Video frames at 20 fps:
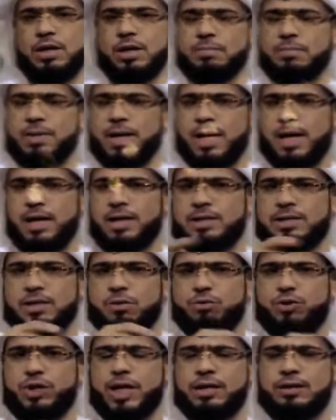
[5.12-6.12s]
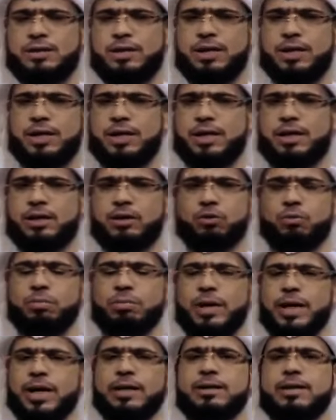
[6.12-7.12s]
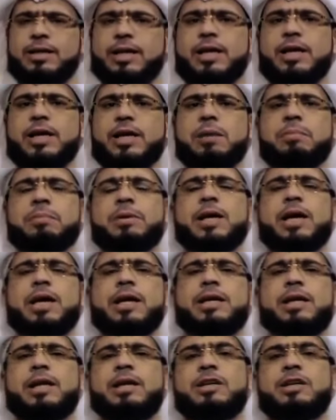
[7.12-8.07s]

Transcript: نمنح لزوجاتنا لأمهاتنا لأبنائنا